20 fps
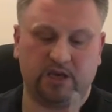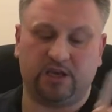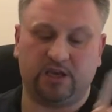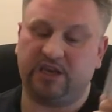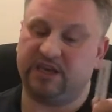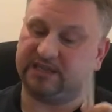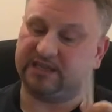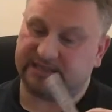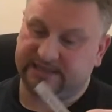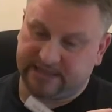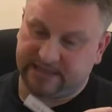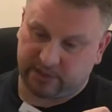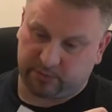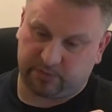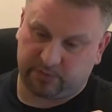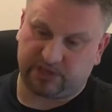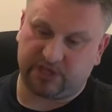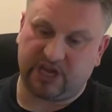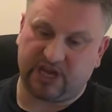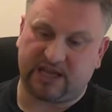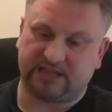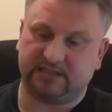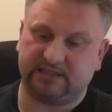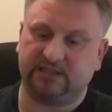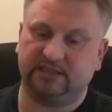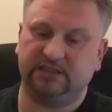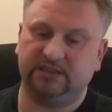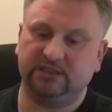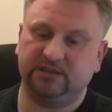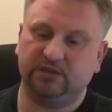Jest też
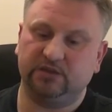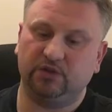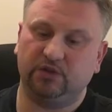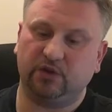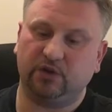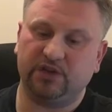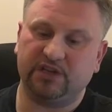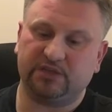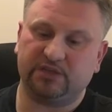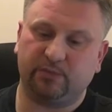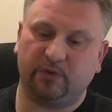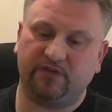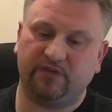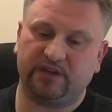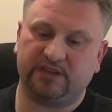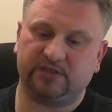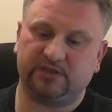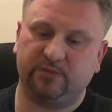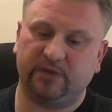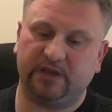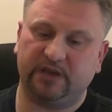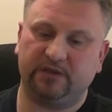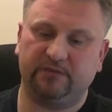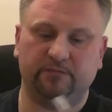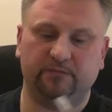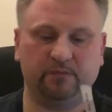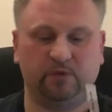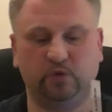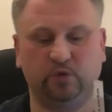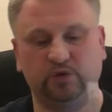przyjazny, to jest powiedzmy
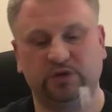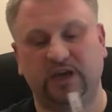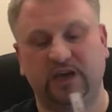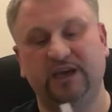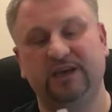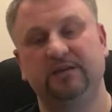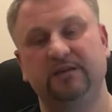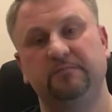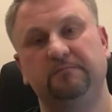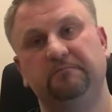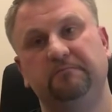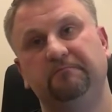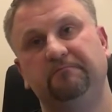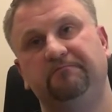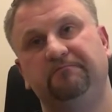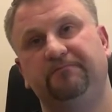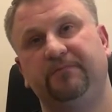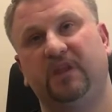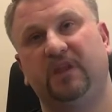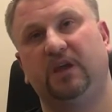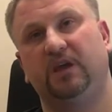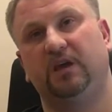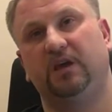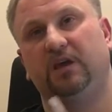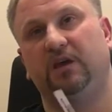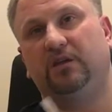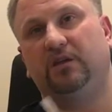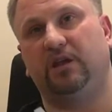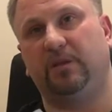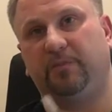tutaj
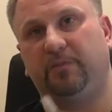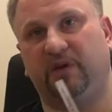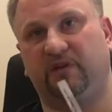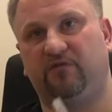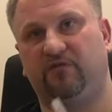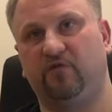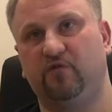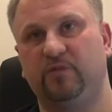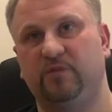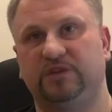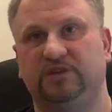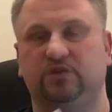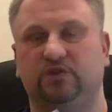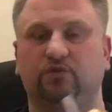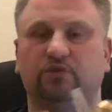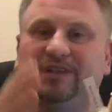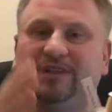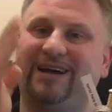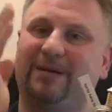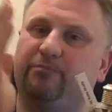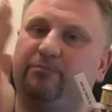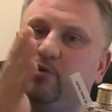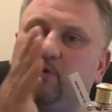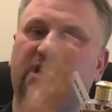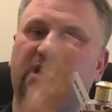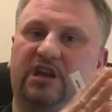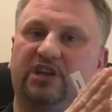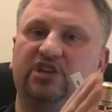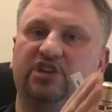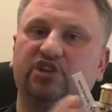te perfumy są na
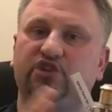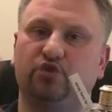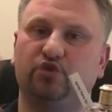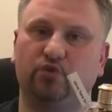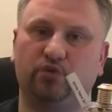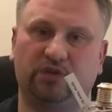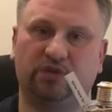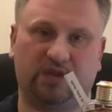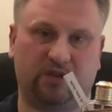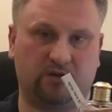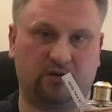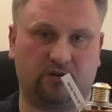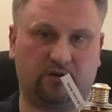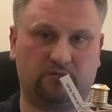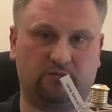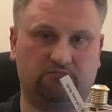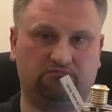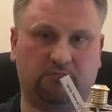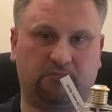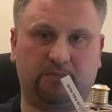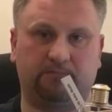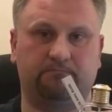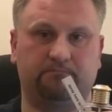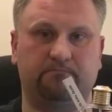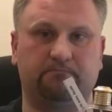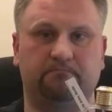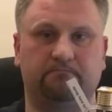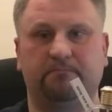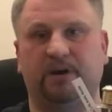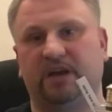pograniczu tego
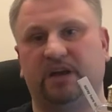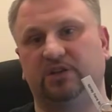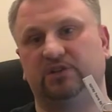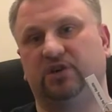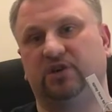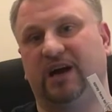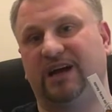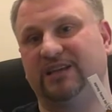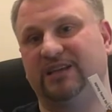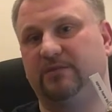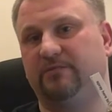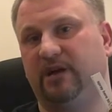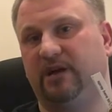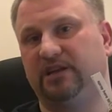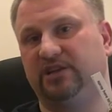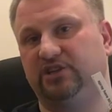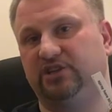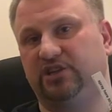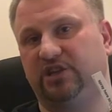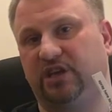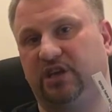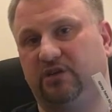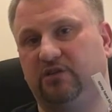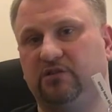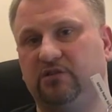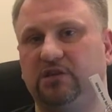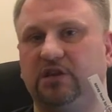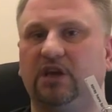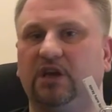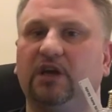mm, bardzo
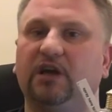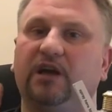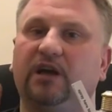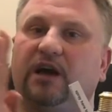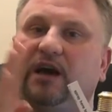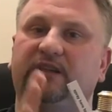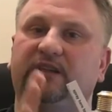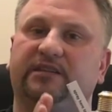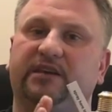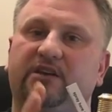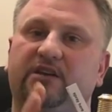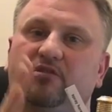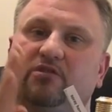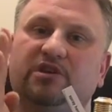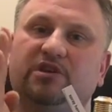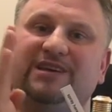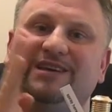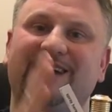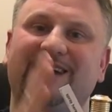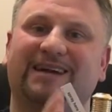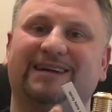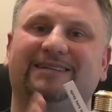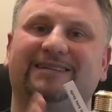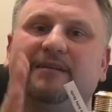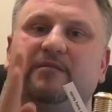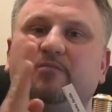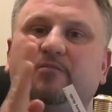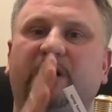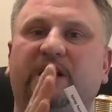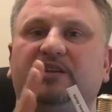animalicznego, a tego jak
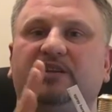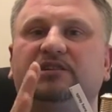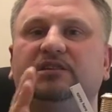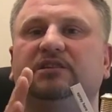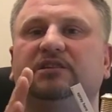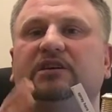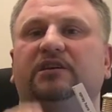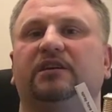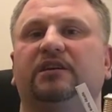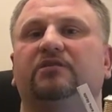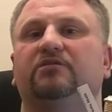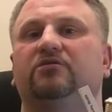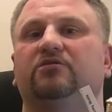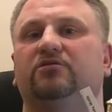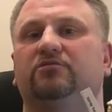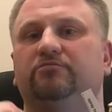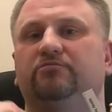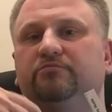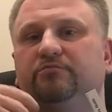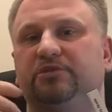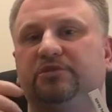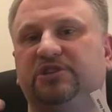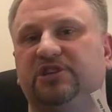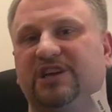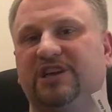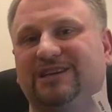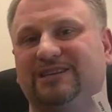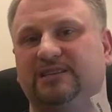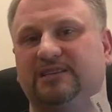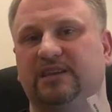najbardziej takiego
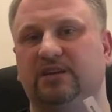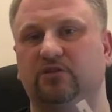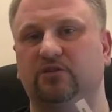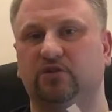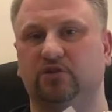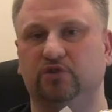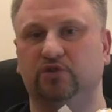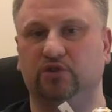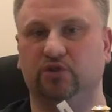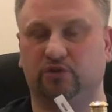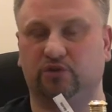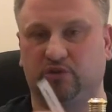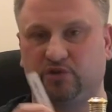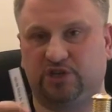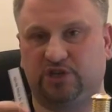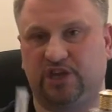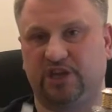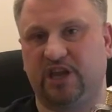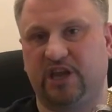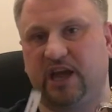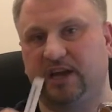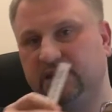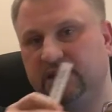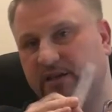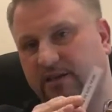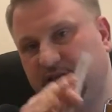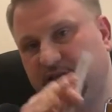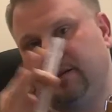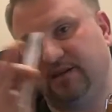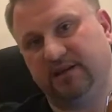przyjaznego do noszenia
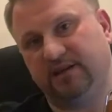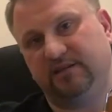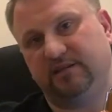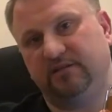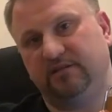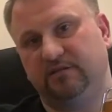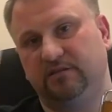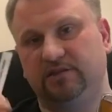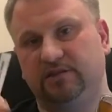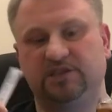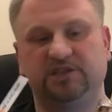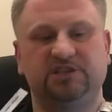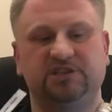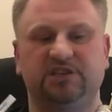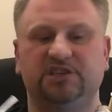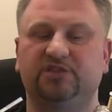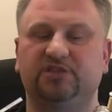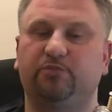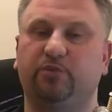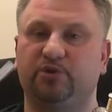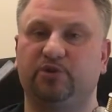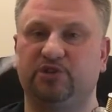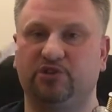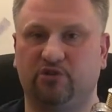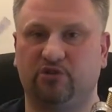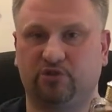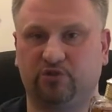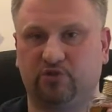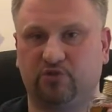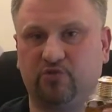i ten gdzieś jest po
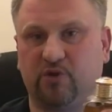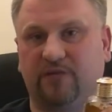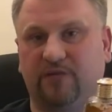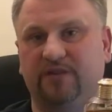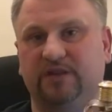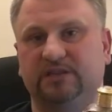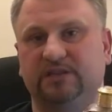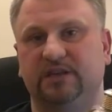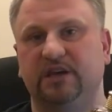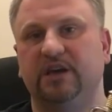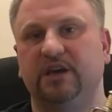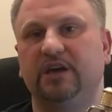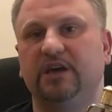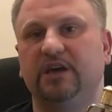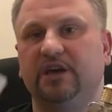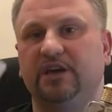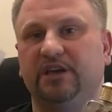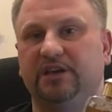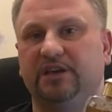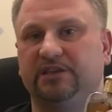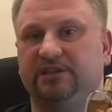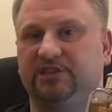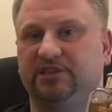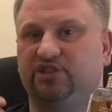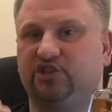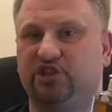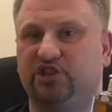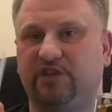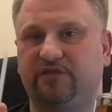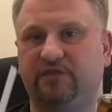środku, a więc jest
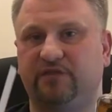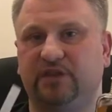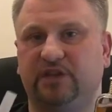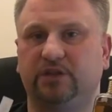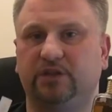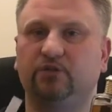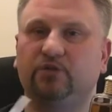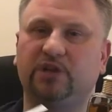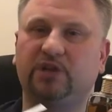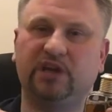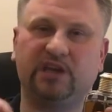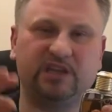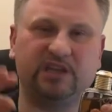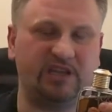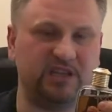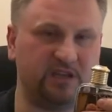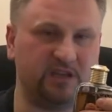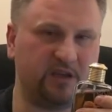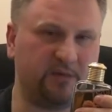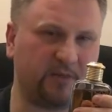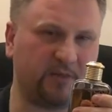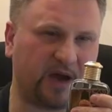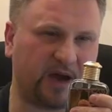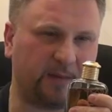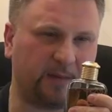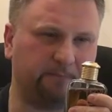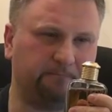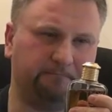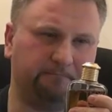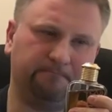drzewny. Tutaj nie
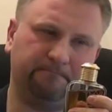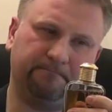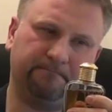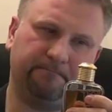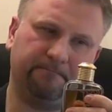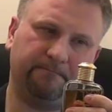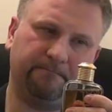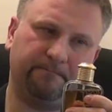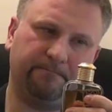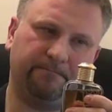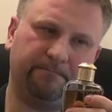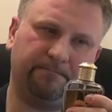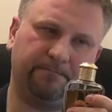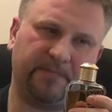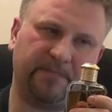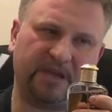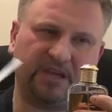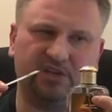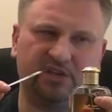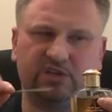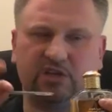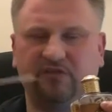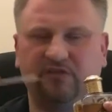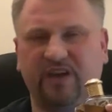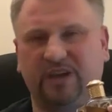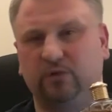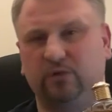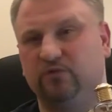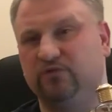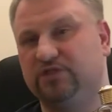ma mm, jakichś
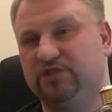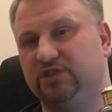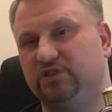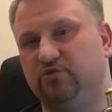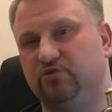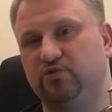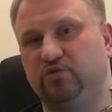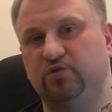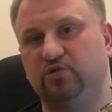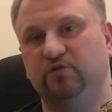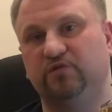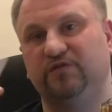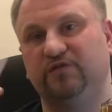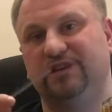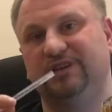kwiatów, cytrusów.